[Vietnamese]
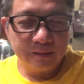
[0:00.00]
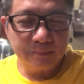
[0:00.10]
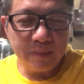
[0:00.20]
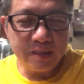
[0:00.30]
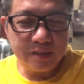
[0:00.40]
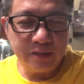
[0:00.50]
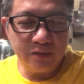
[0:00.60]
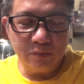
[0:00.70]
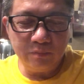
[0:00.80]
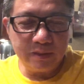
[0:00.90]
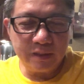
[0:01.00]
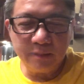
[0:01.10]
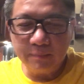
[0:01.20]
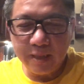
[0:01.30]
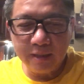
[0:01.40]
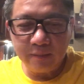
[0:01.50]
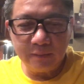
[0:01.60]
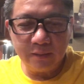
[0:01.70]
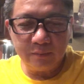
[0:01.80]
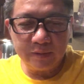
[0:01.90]
bi trí dũng mà chỉ có bi không
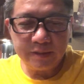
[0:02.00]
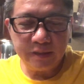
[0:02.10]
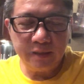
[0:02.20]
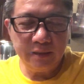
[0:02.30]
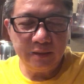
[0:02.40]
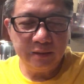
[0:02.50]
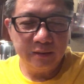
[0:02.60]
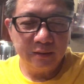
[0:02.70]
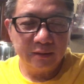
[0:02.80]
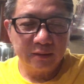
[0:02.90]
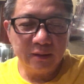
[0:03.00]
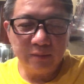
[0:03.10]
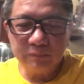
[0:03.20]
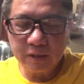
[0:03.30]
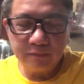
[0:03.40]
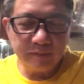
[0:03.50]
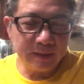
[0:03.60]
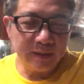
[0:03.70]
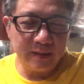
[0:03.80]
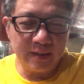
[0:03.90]
mà không có trí không tin Phật
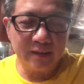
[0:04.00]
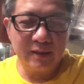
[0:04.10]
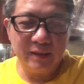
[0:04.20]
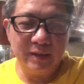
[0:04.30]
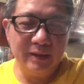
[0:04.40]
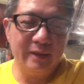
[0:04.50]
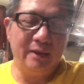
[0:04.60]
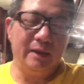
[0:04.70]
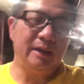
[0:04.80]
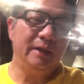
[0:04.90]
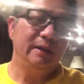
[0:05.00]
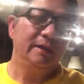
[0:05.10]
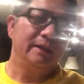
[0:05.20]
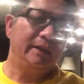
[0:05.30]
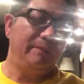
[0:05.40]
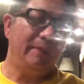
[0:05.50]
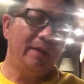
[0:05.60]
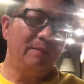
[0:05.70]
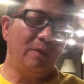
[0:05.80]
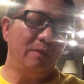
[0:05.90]
Di Lạc ra đời này nọ đó thì
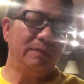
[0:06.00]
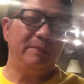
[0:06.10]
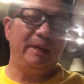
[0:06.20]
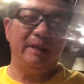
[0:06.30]
mai mốt á, bị